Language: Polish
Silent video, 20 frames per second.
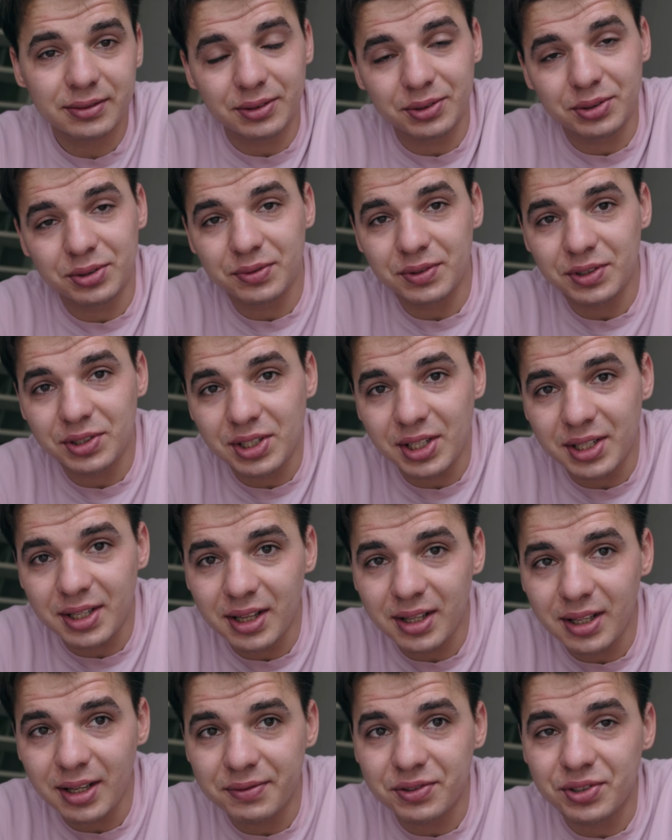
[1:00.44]
Oczywiście nie
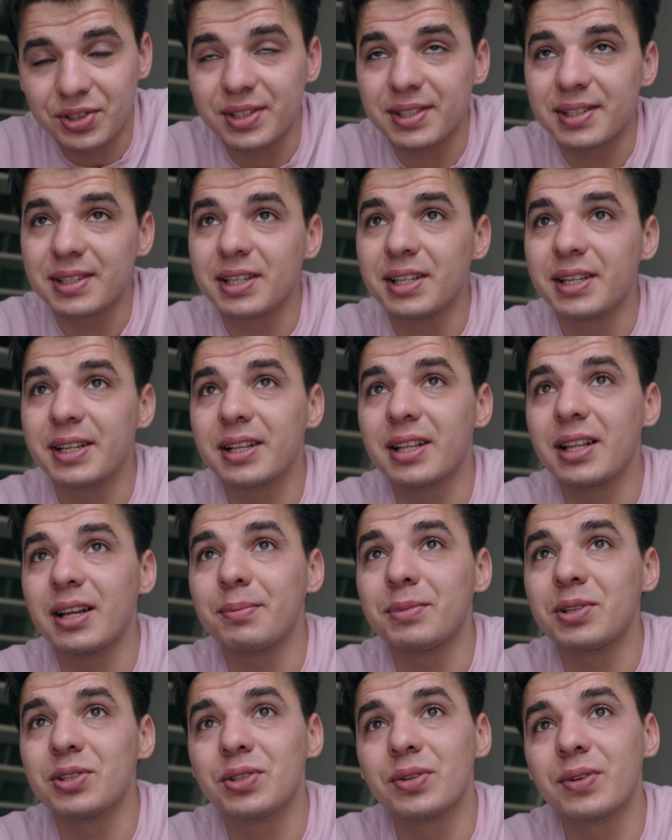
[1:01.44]
dla wszystkich, dla
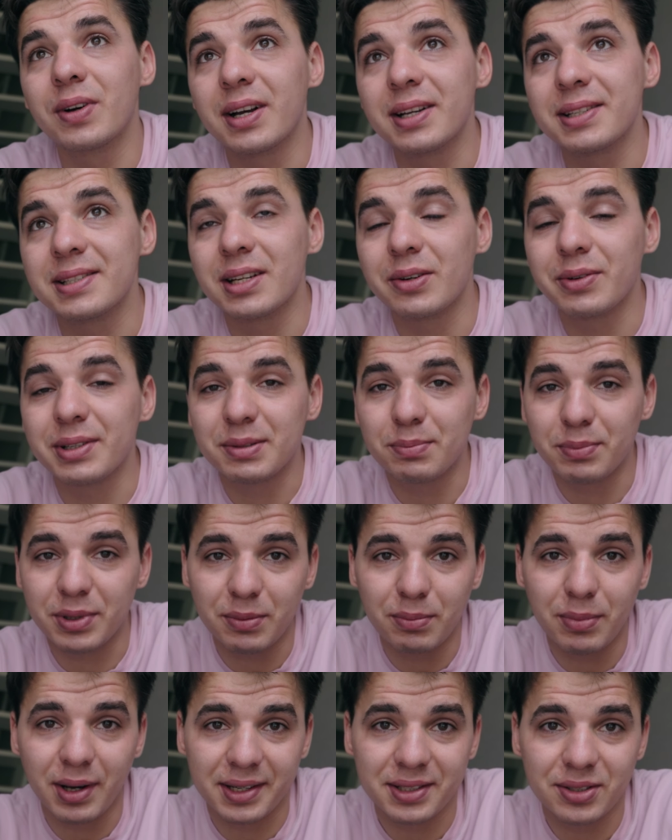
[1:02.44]
mnie się okazała
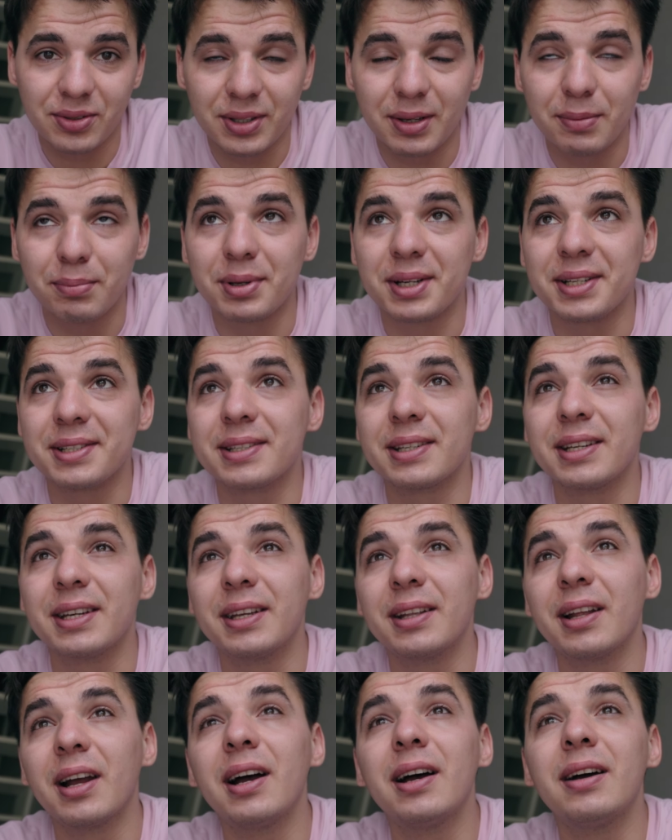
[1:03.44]
zbyt bardzo
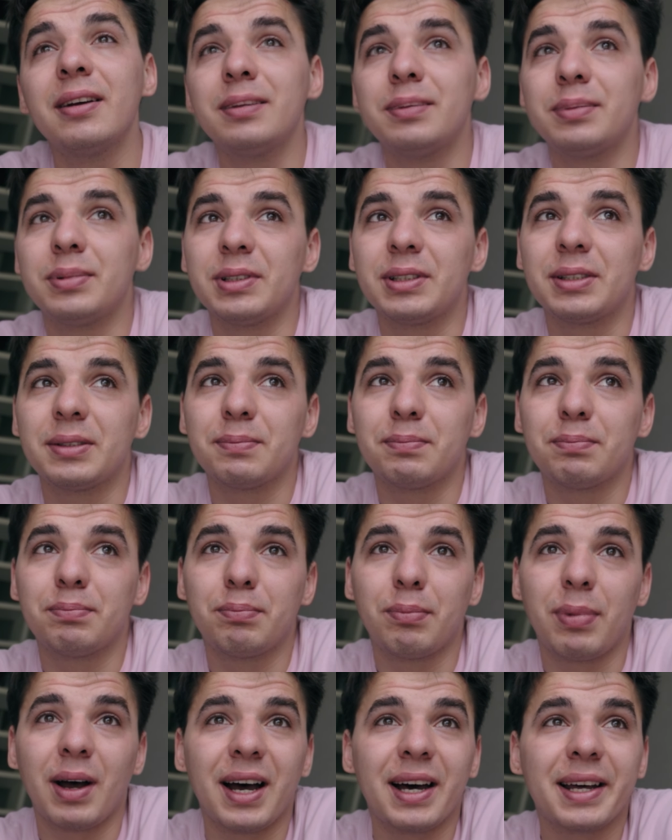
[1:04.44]
depresyjna, zbyt
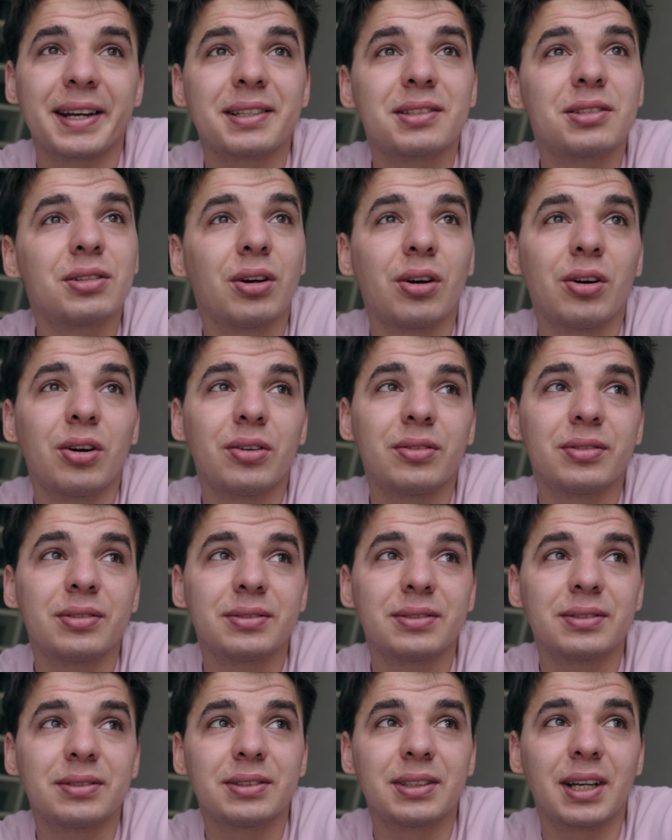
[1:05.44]
bardzo
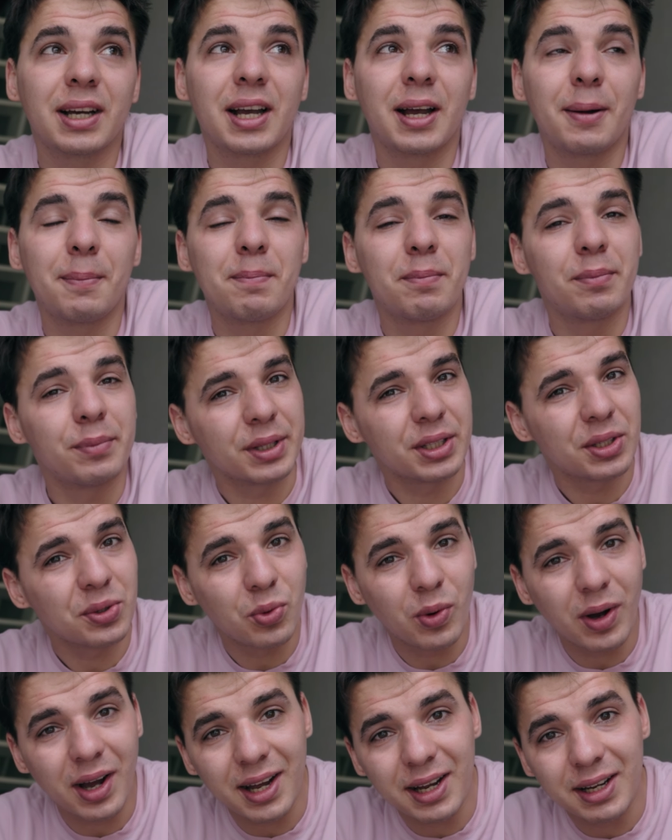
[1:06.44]
taka
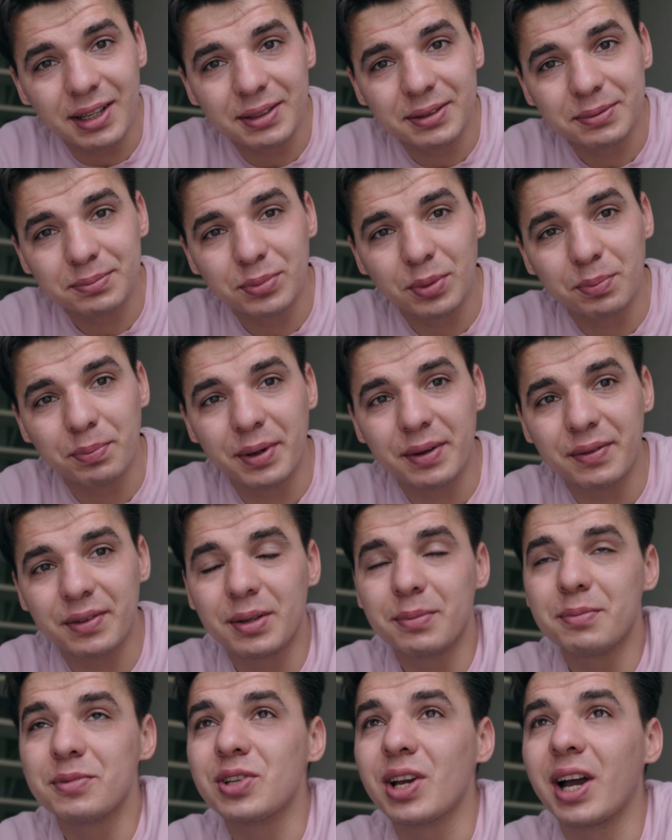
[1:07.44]
mdła po
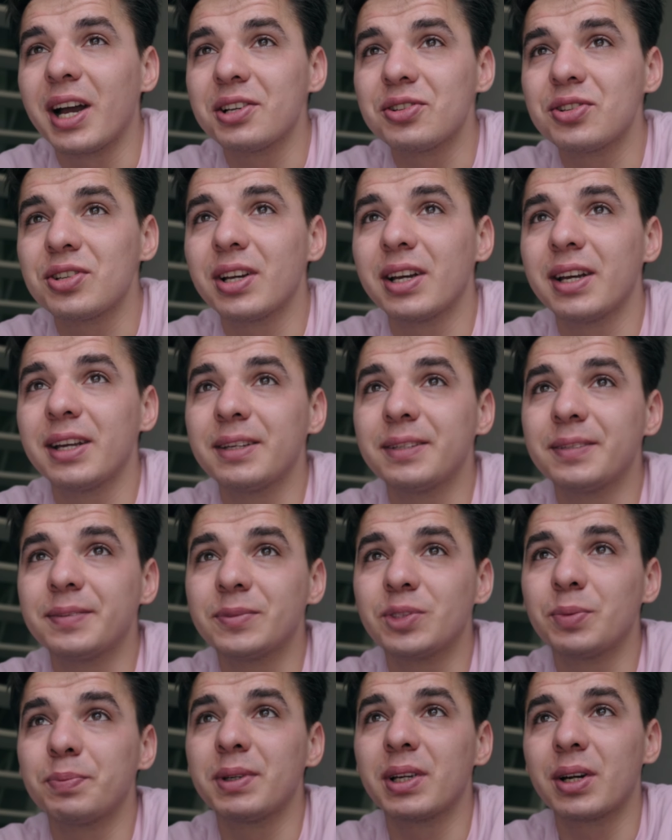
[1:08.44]
pewnym czasie,
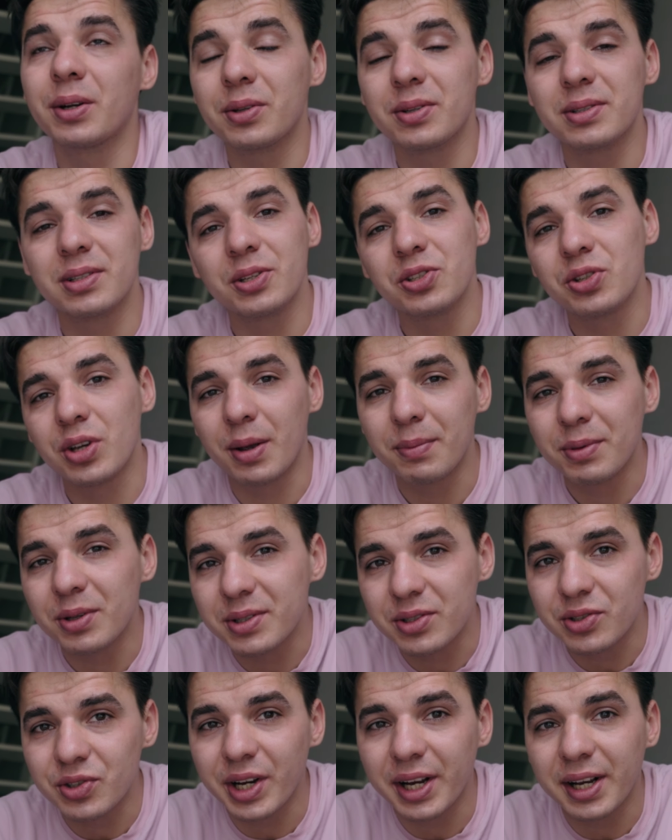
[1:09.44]
dopiero to zacząłem
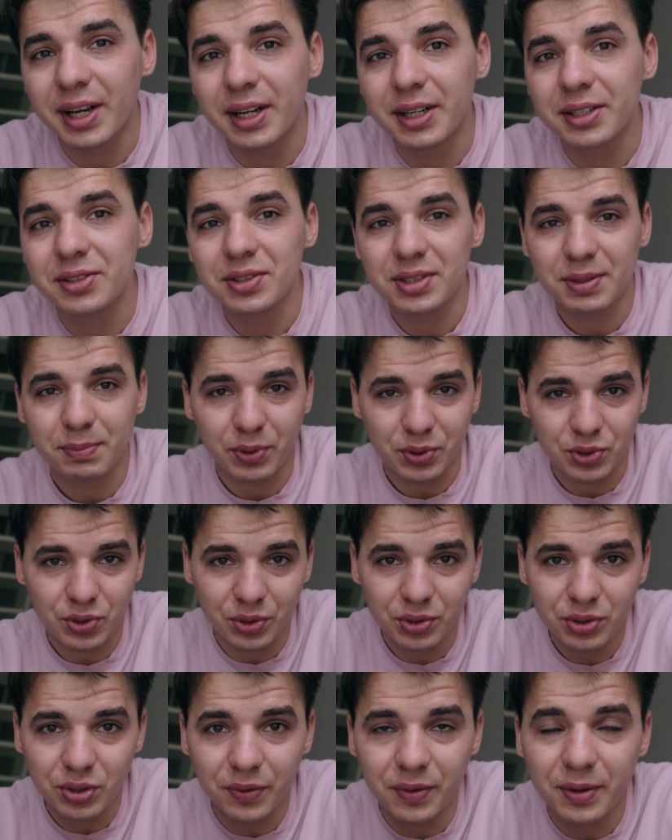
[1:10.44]
dostrzegać. Z
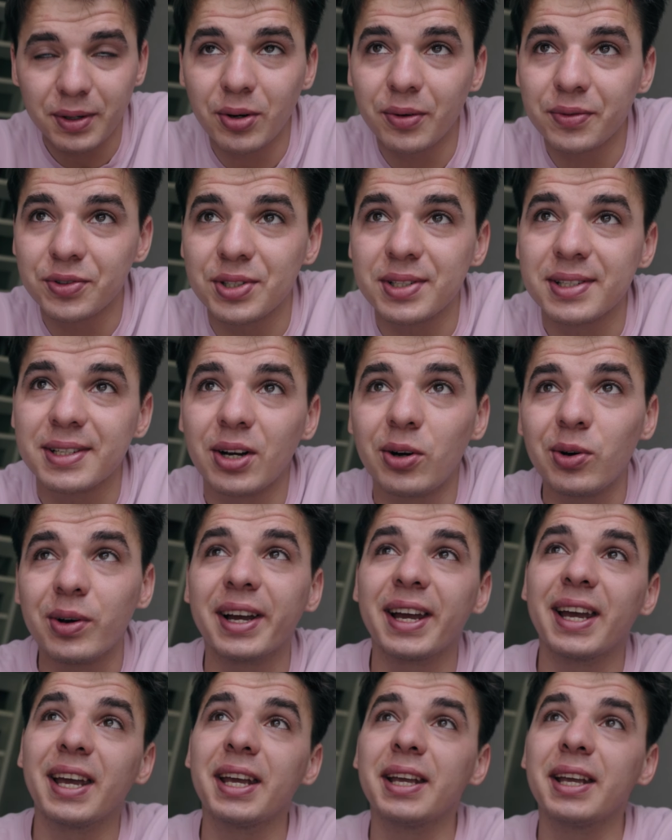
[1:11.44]
początku było wszystko
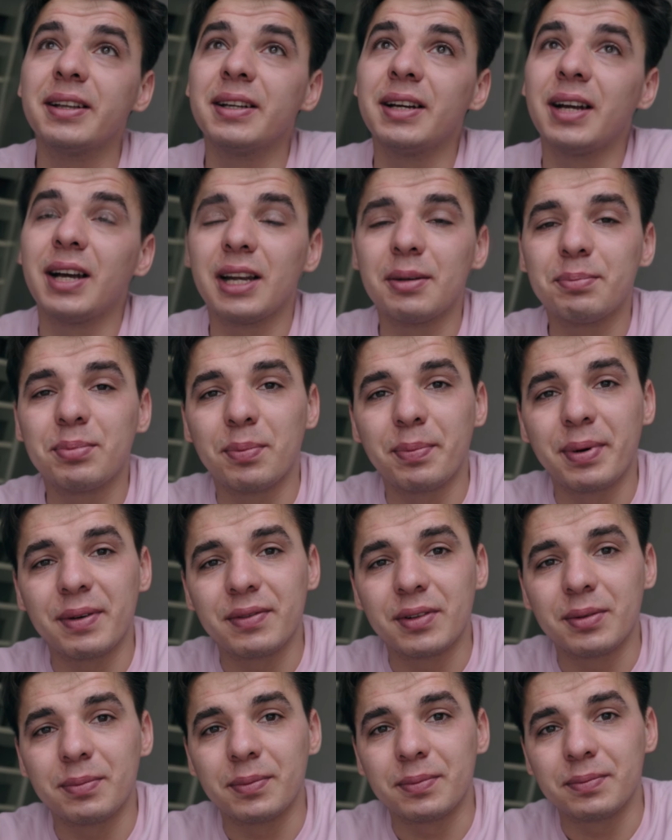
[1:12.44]
ok, ale po
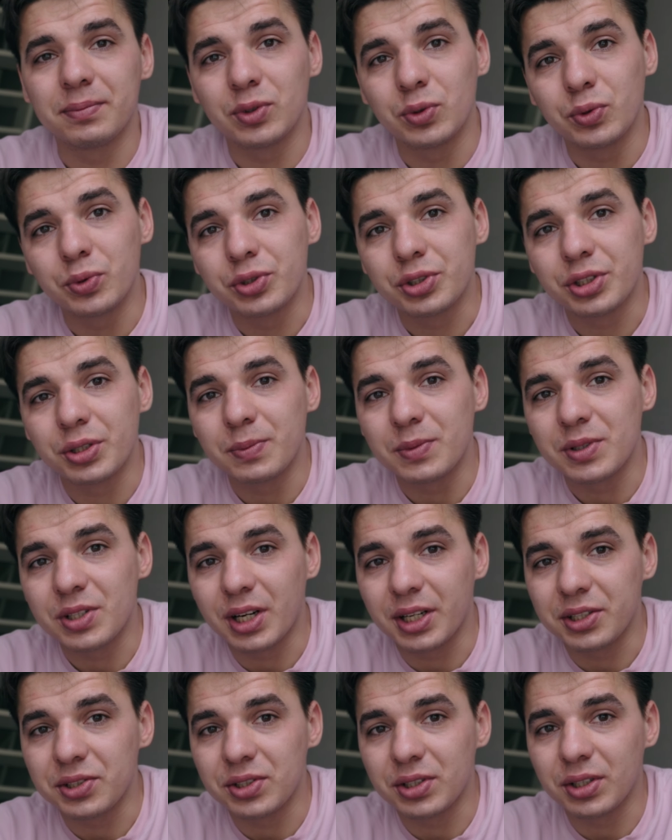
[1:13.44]
pewnym dłuższym
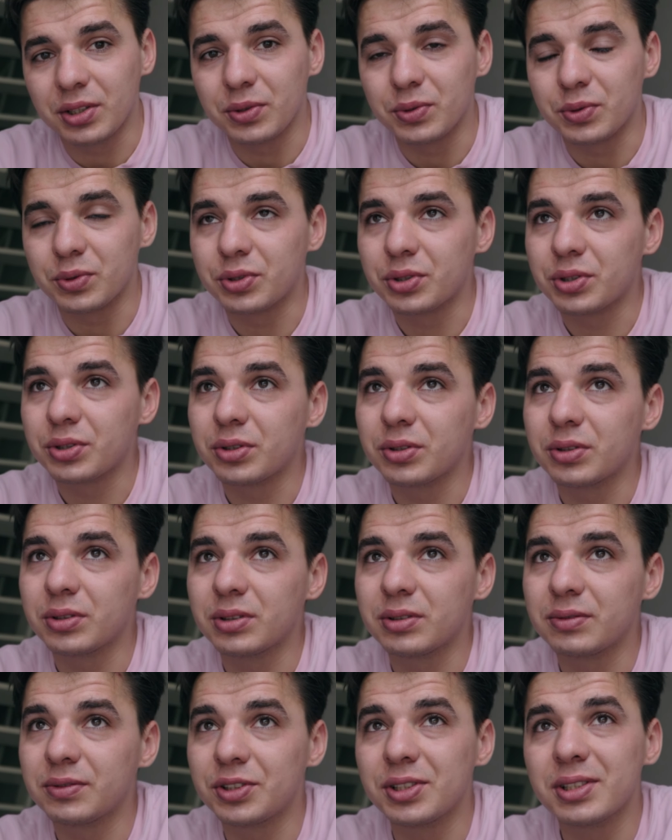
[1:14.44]
czasie już
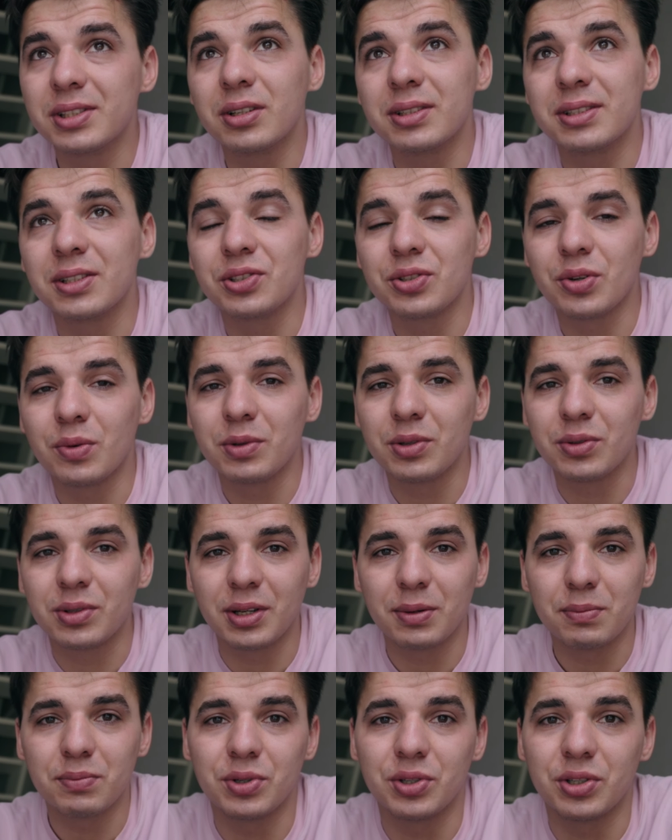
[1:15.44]
wszystko zaczęło mi
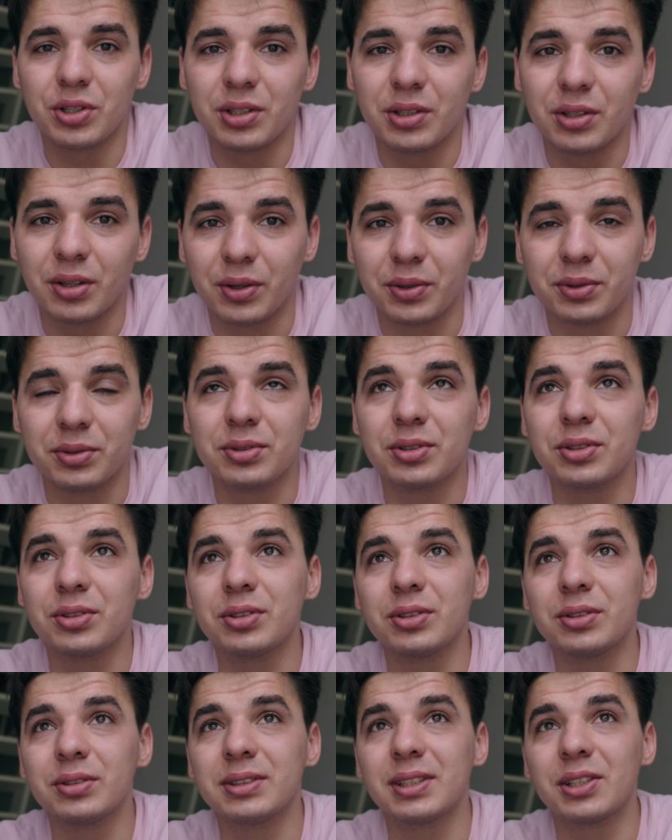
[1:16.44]
tutaj brzydnąć.